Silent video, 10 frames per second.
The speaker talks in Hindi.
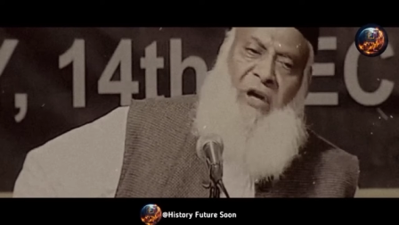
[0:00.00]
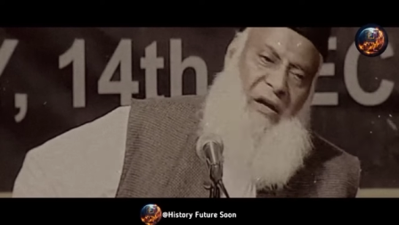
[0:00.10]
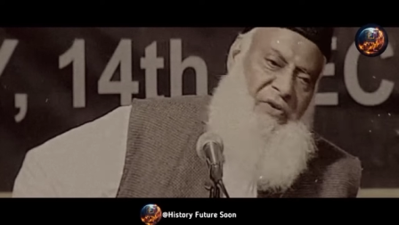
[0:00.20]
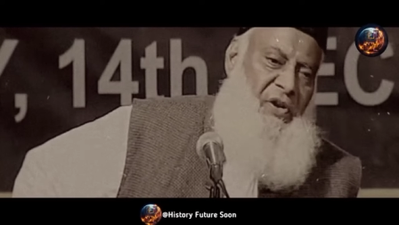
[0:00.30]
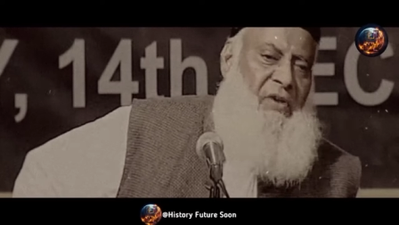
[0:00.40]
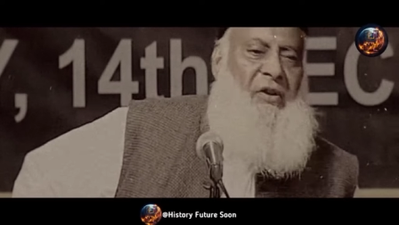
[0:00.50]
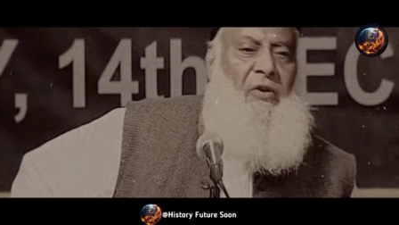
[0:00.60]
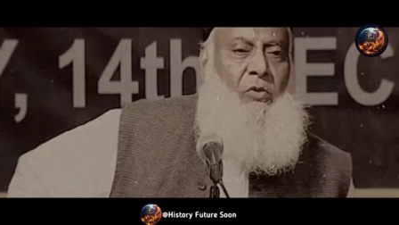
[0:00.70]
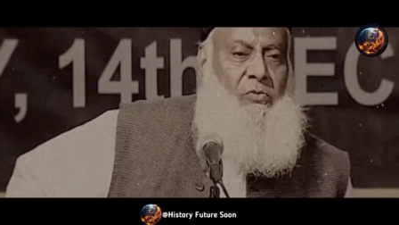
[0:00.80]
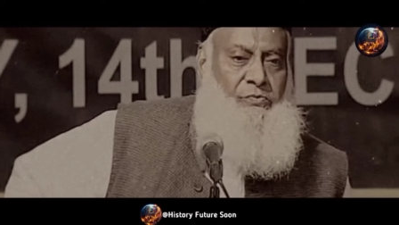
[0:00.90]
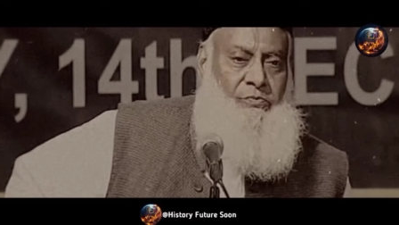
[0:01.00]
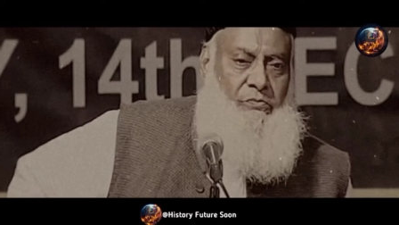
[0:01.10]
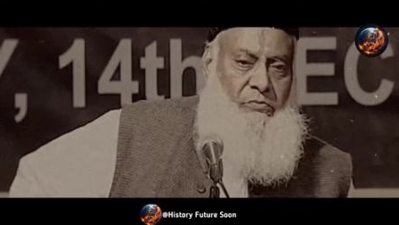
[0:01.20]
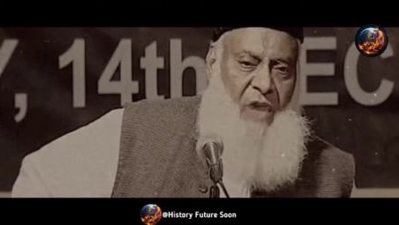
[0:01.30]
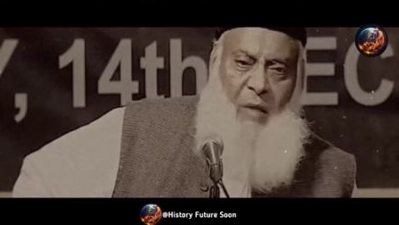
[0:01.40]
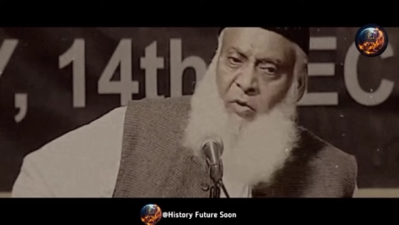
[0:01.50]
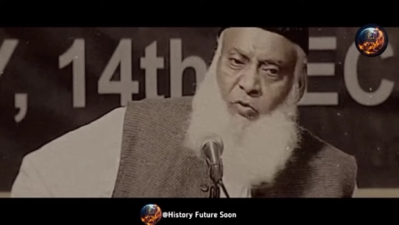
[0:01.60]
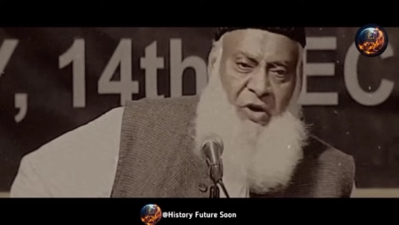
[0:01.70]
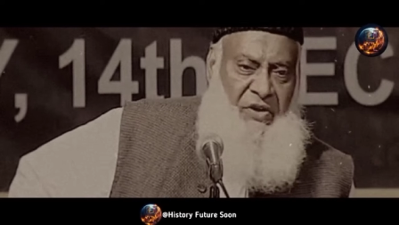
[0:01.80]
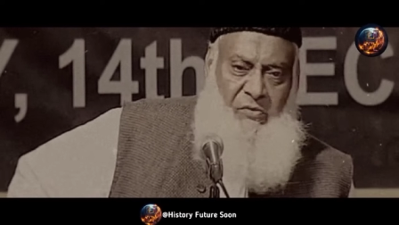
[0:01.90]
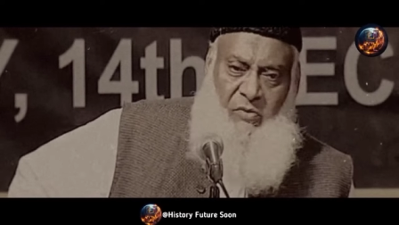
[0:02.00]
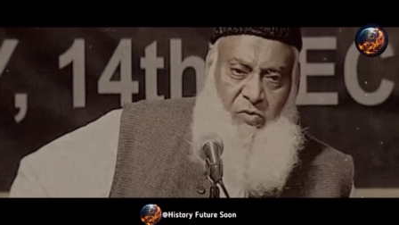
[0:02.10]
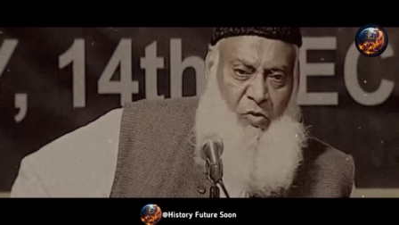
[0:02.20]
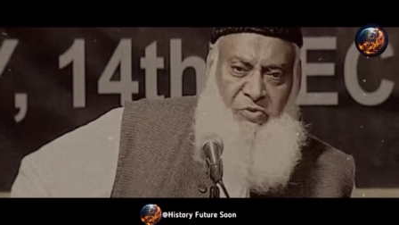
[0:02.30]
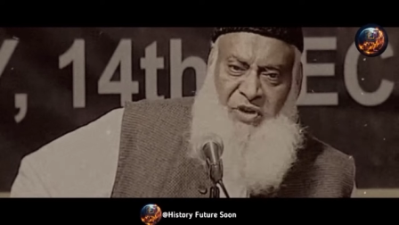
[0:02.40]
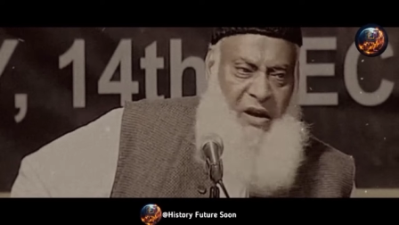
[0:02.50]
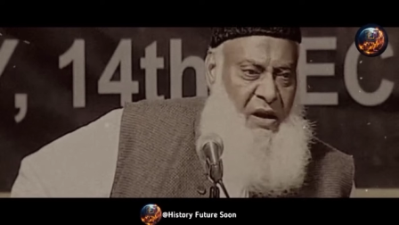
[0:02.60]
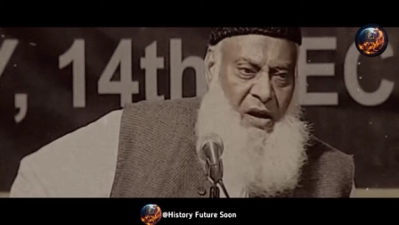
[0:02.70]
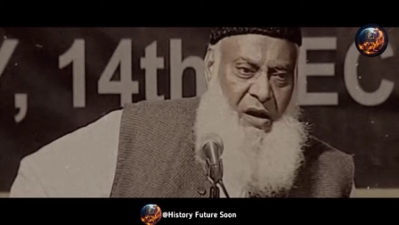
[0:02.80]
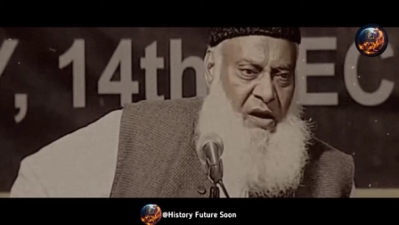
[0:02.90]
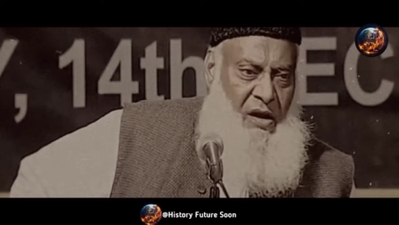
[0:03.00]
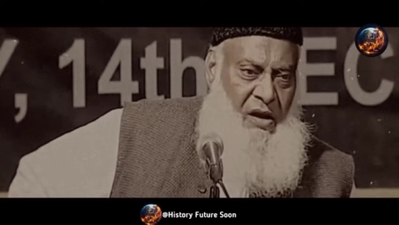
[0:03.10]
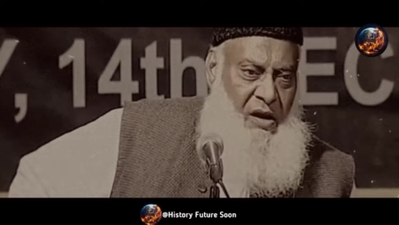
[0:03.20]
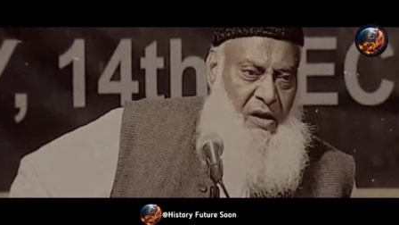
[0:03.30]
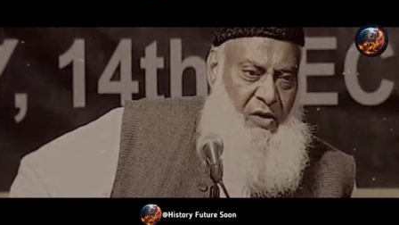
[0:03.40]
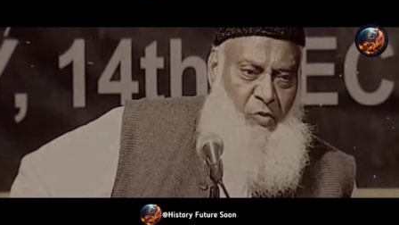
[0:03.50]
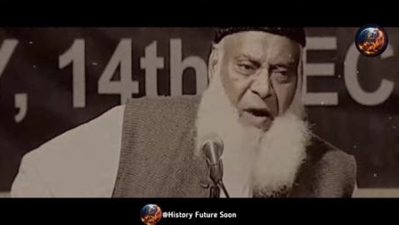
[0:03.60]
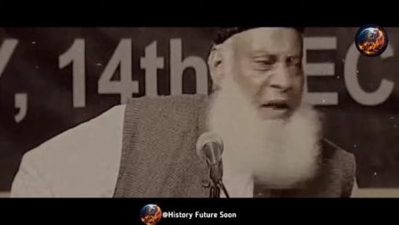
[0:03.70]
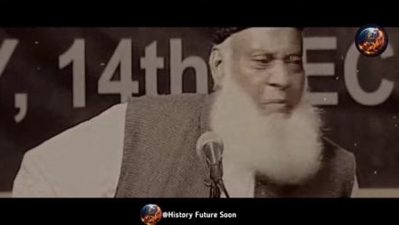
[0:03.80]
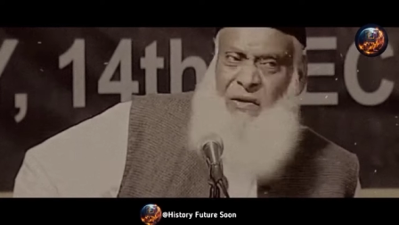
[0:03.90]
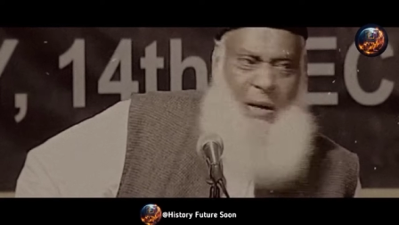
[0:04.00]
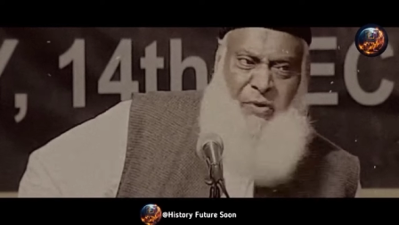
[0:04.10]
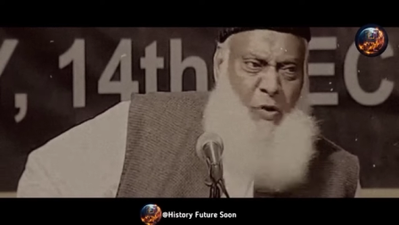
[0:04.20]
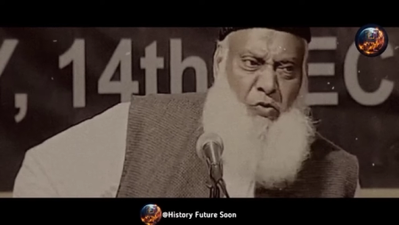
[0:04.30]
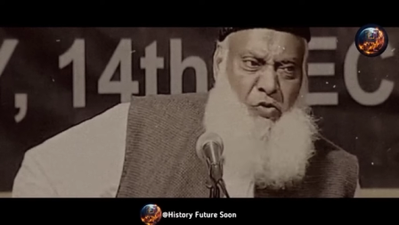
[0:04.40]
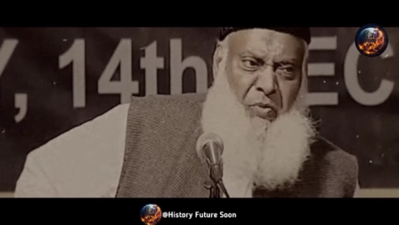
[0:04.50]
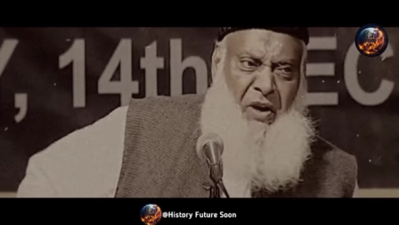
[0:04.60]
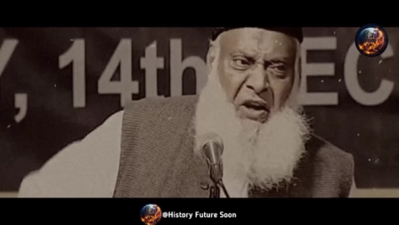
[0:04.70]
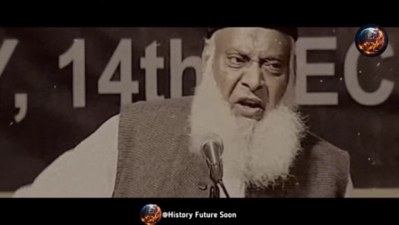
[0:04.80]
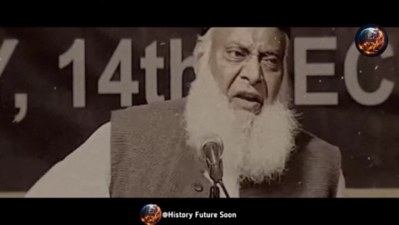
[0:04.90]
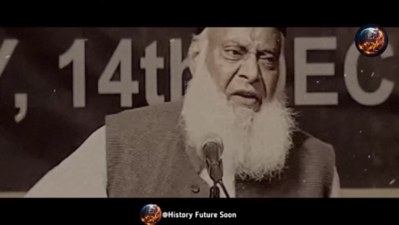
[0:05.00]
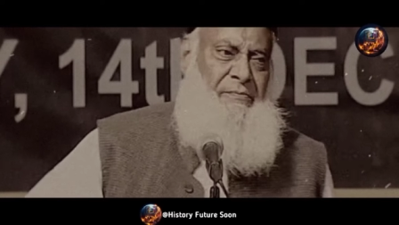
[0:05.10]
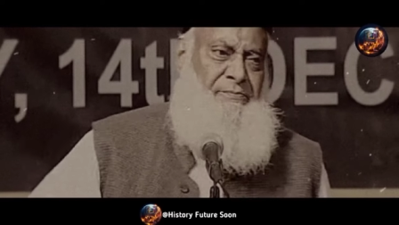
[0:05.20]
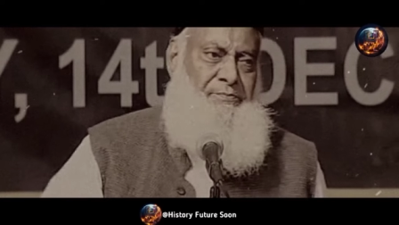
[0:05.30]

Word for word: रोजा रख सकते हो हमें कोई तुमसे तुम्हारे मजहब से कोई दुश्मनी नहीं